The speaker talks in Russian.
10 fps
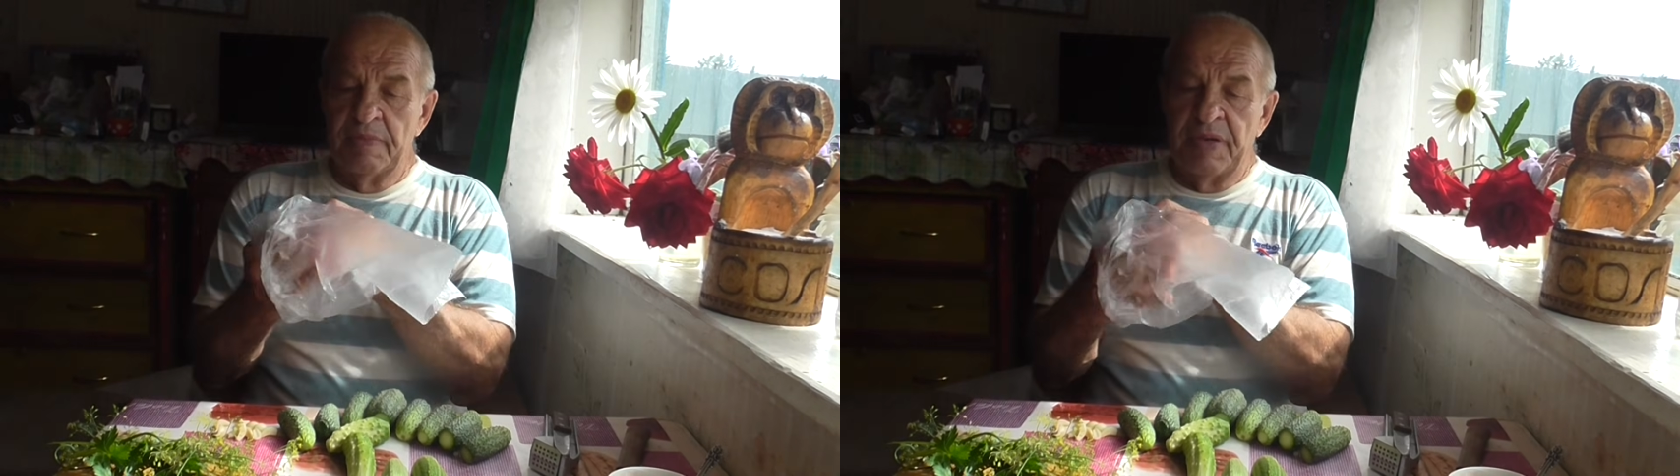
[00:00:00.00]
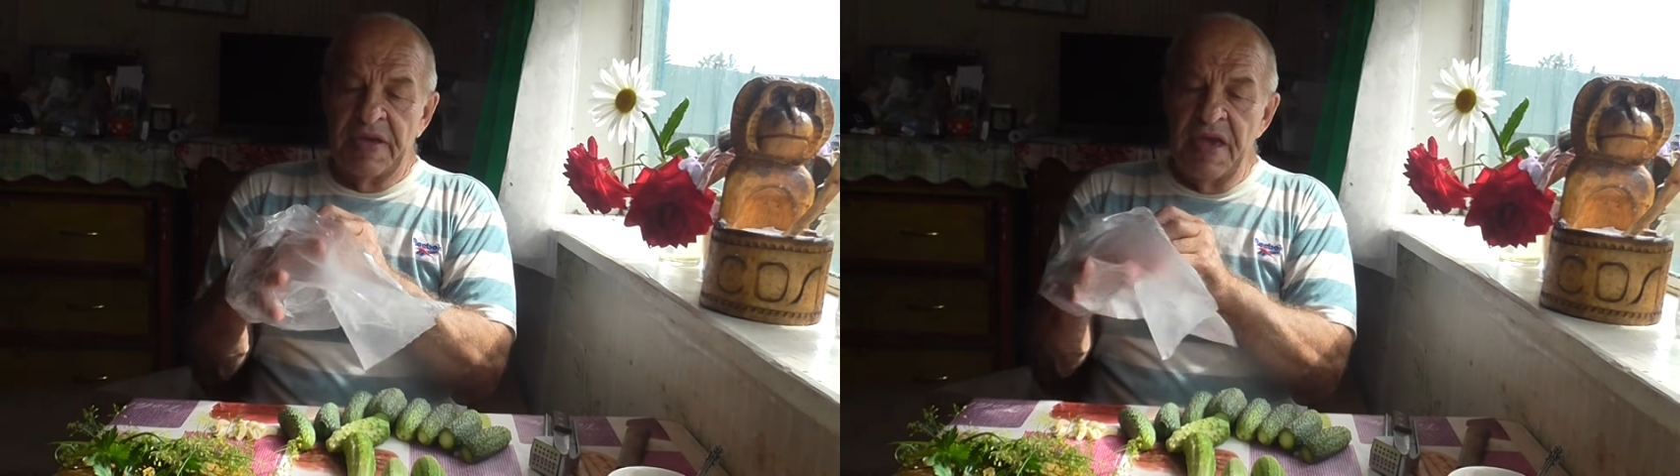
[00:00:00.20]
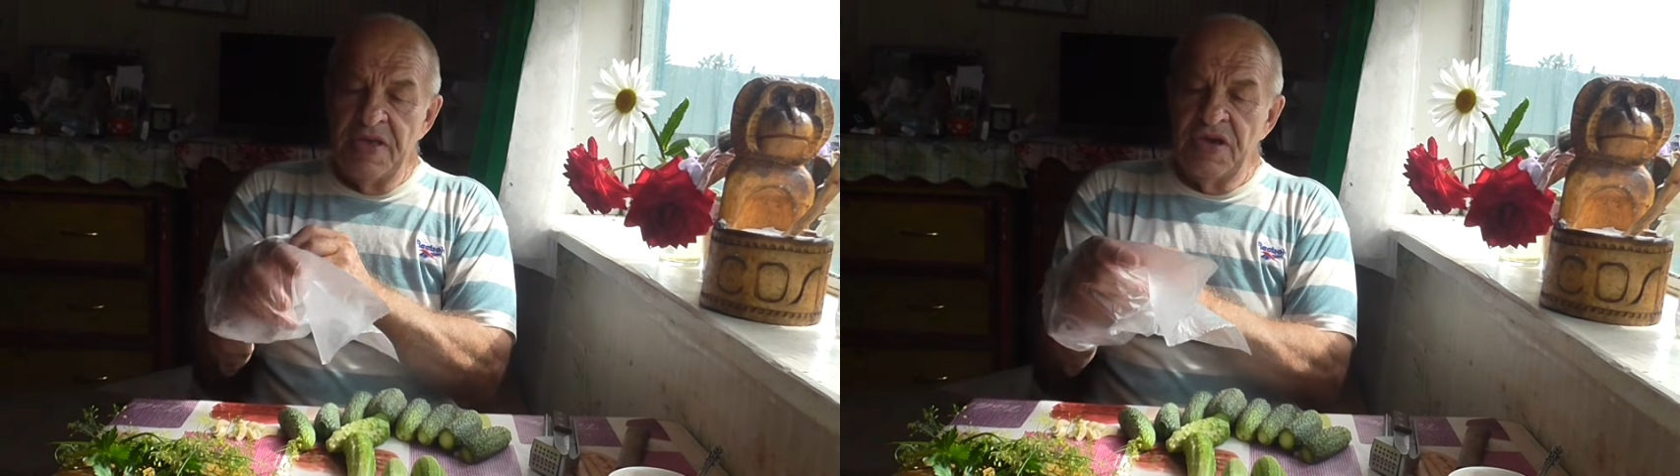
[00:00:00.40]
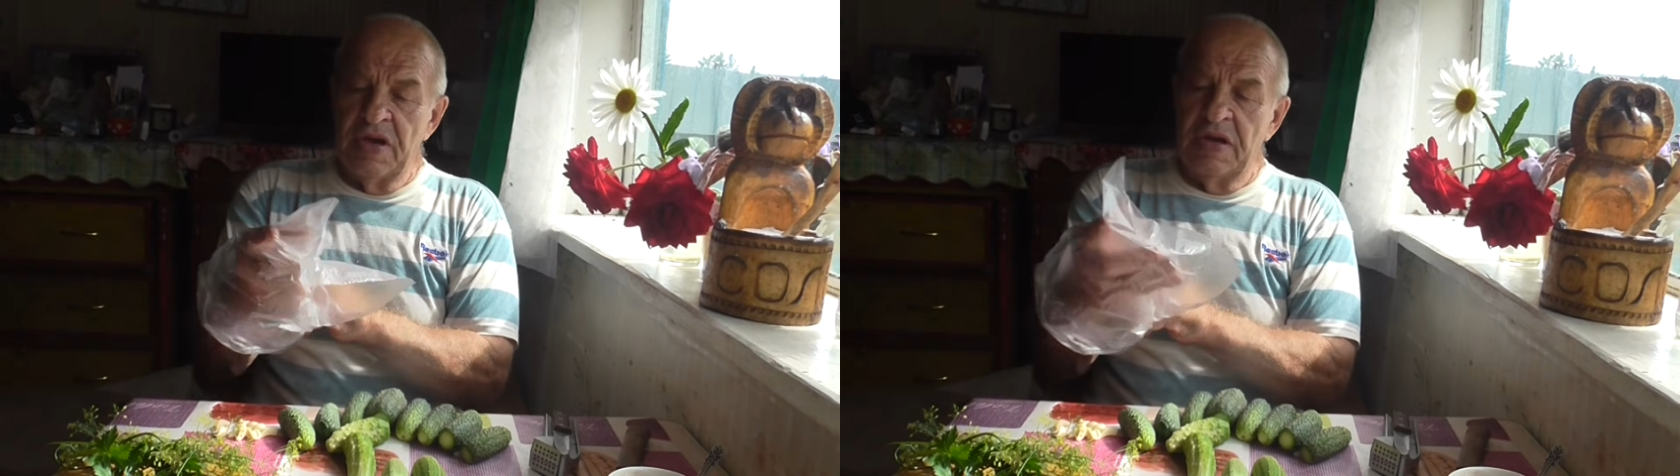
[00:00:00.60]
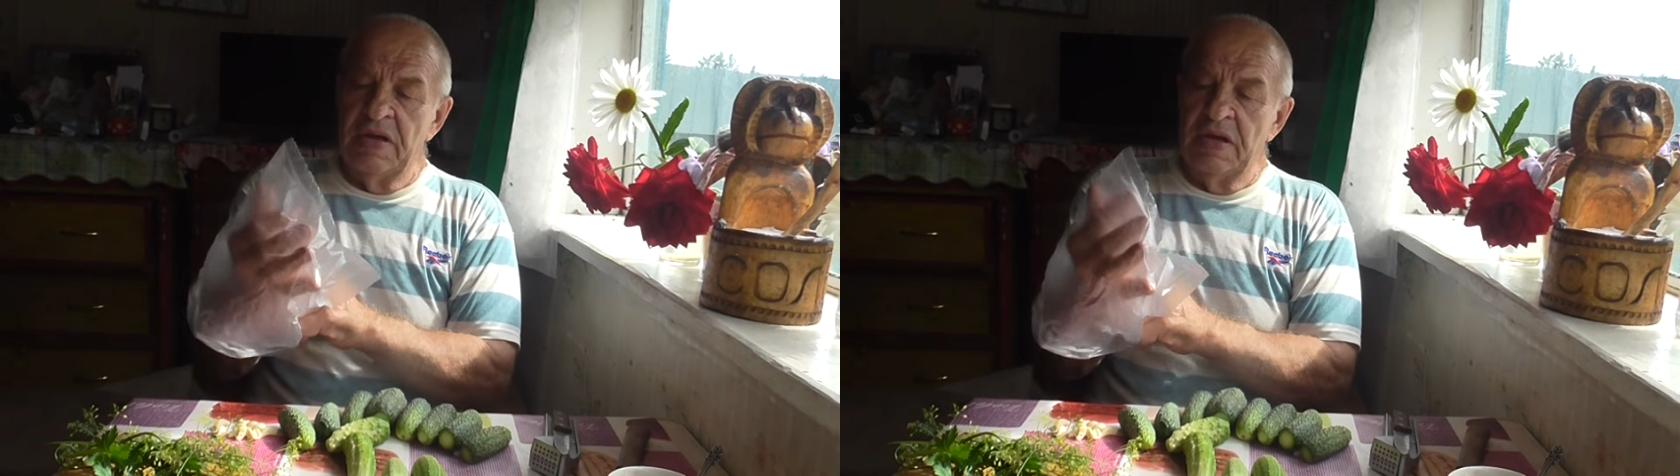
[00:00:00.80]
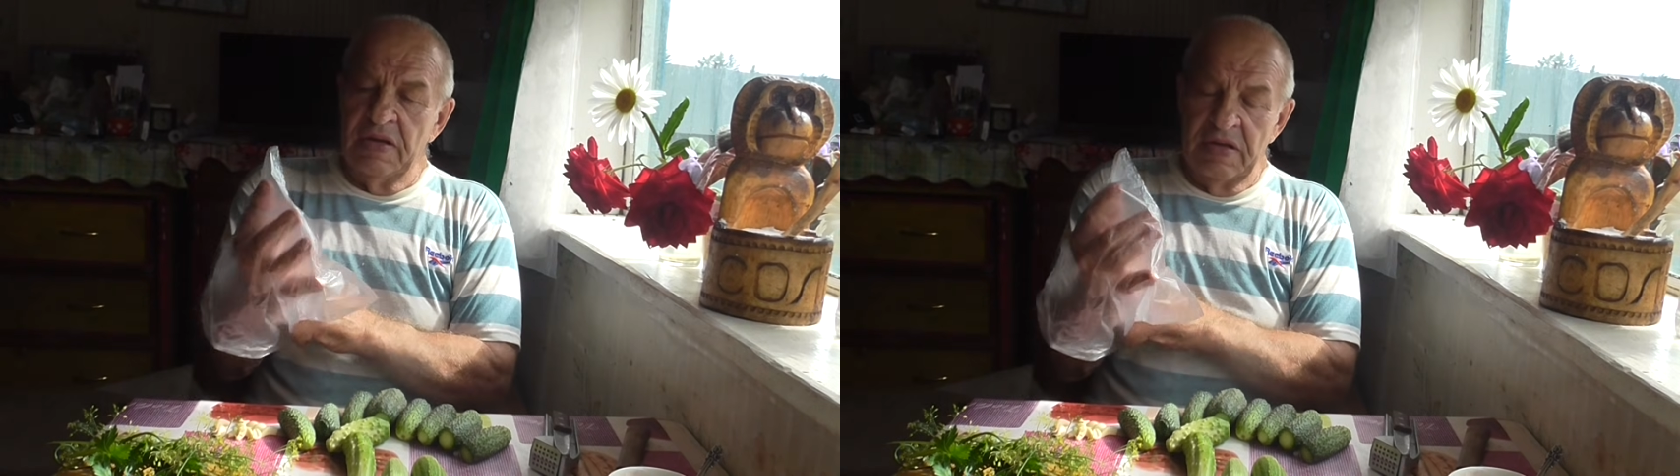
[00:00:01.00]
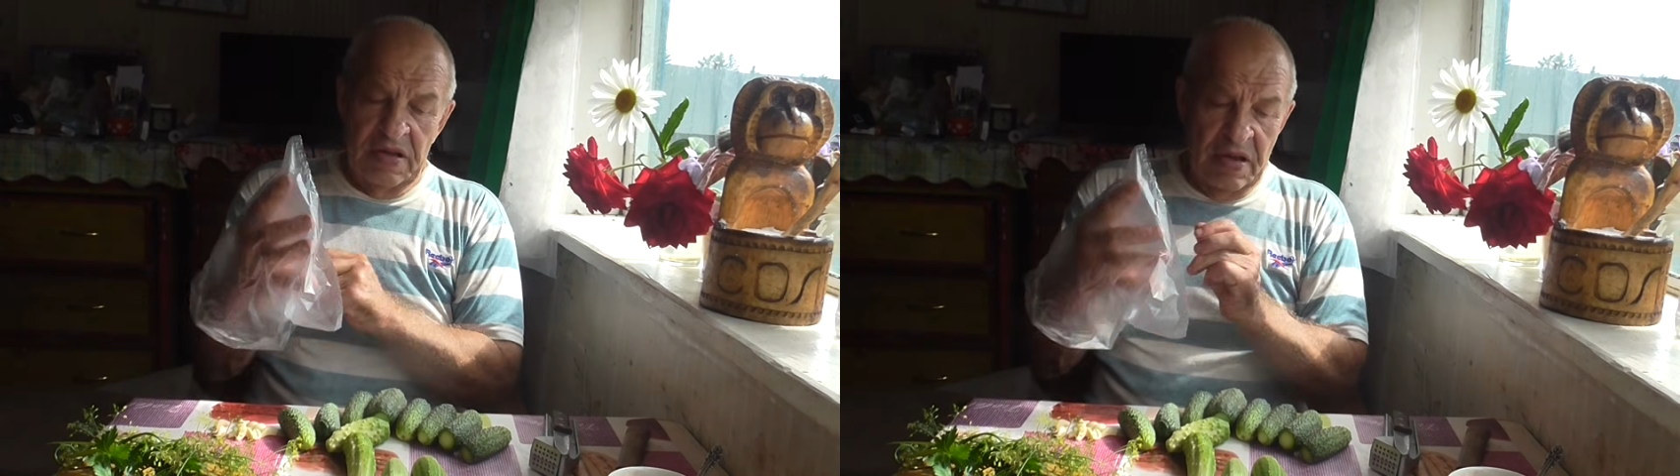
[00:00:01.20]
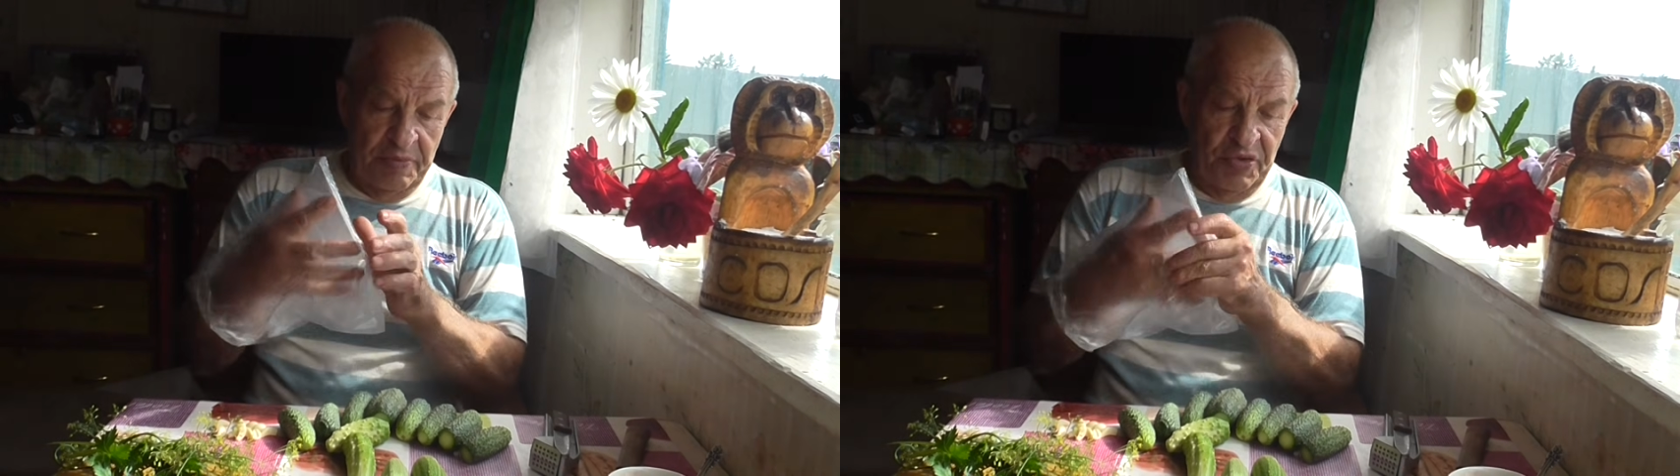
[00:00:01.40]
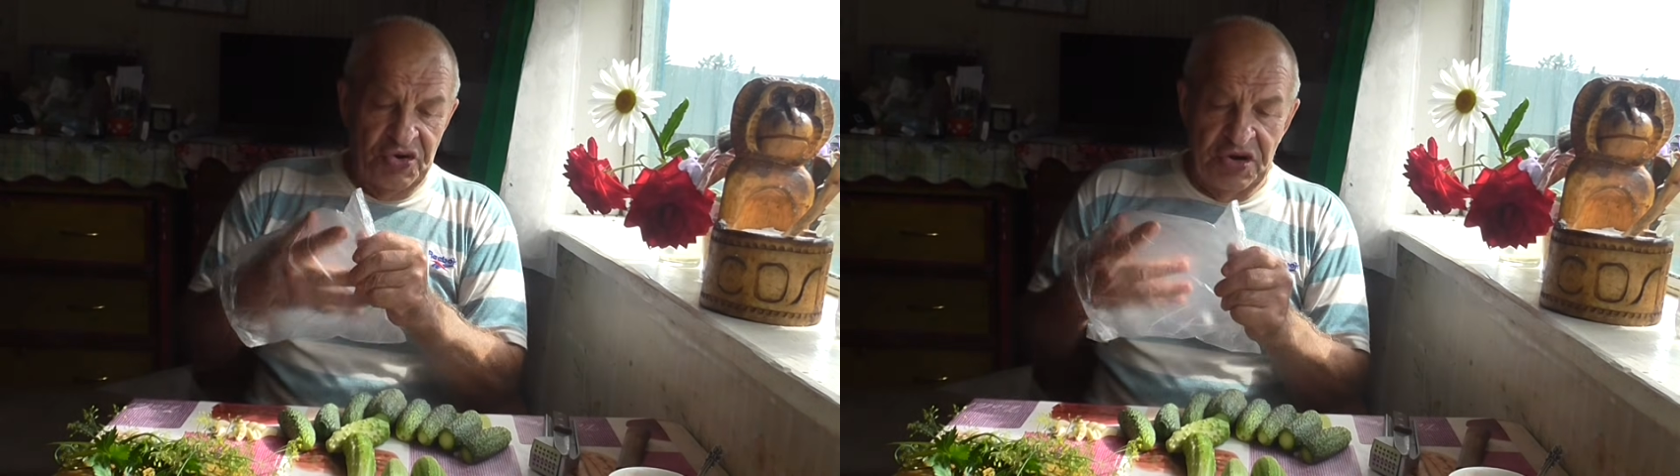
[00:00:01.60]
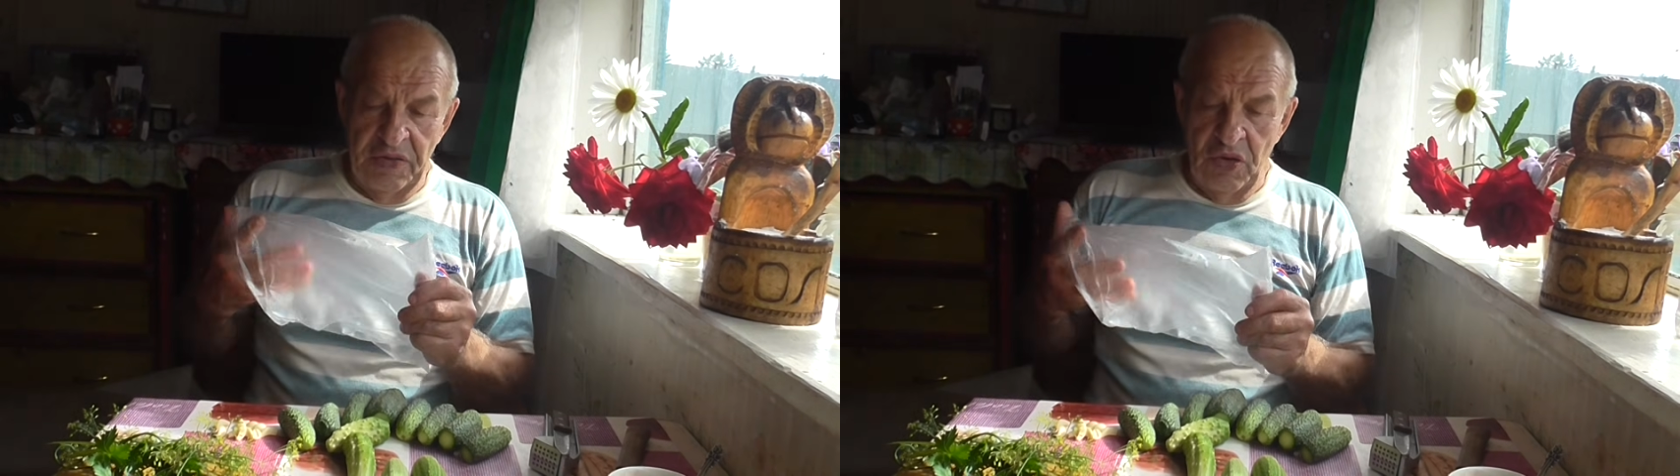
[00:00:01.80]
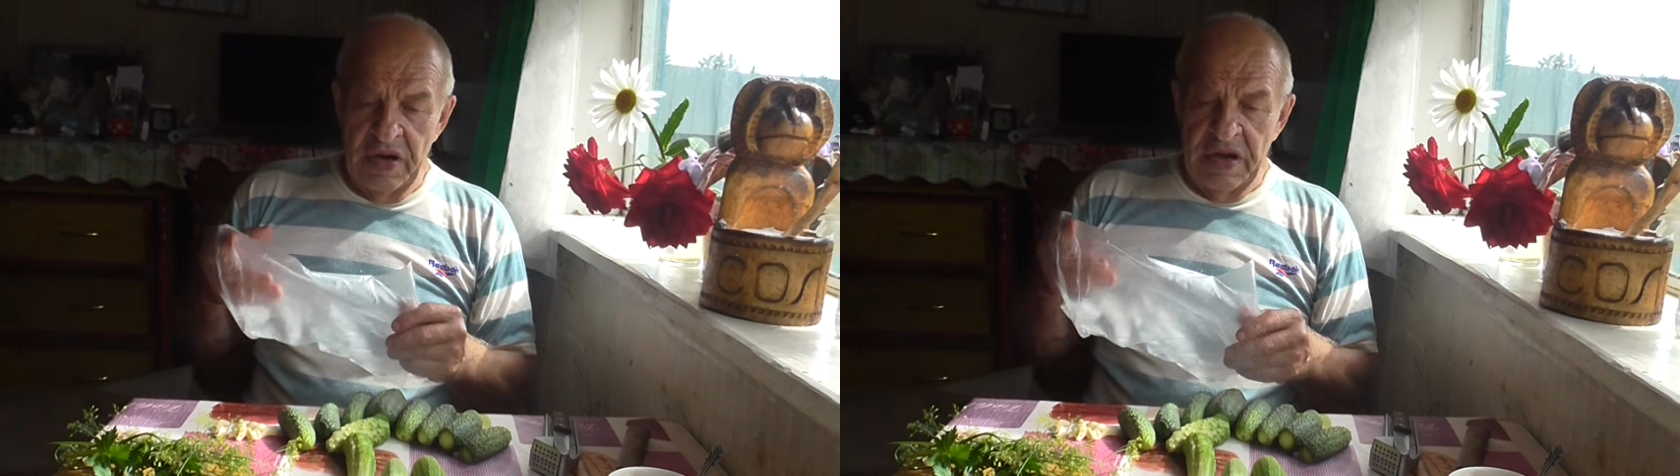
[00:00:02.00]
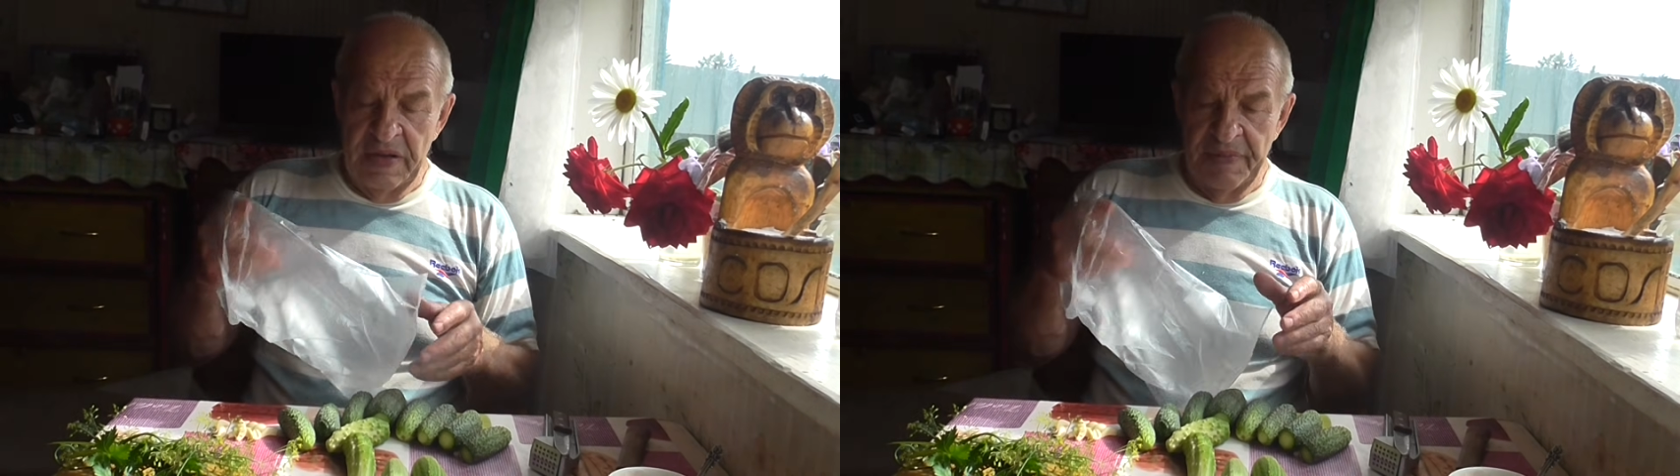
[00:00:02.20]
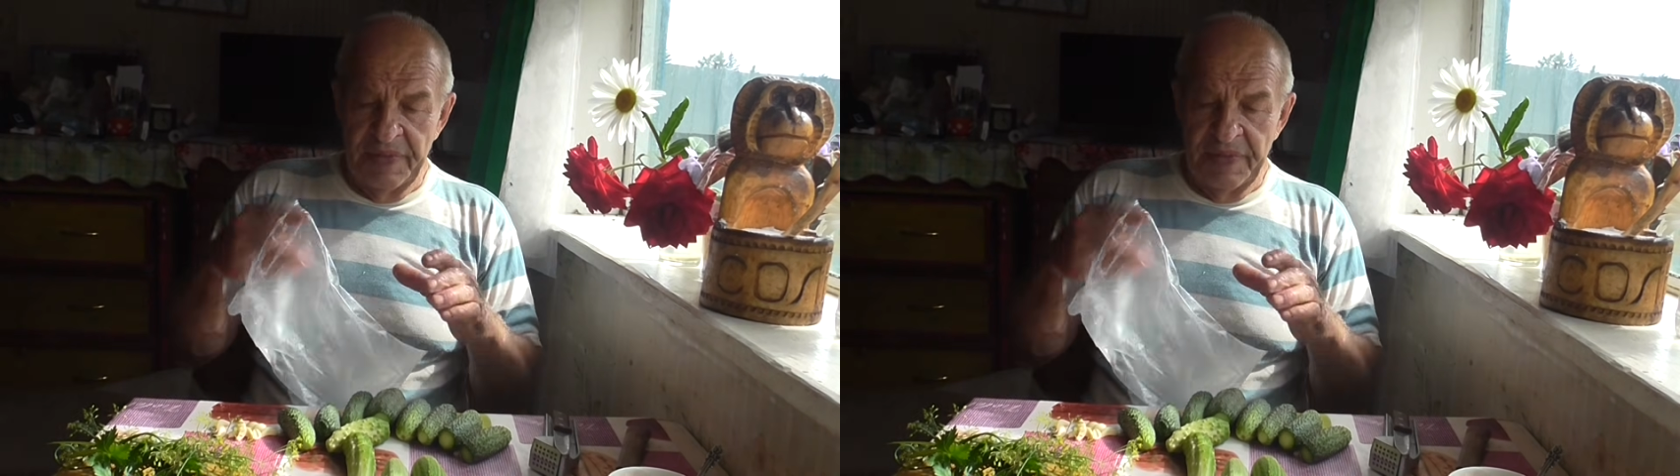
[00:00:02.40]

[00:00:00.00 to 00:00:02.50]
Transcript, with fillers: Пакетик пищевой.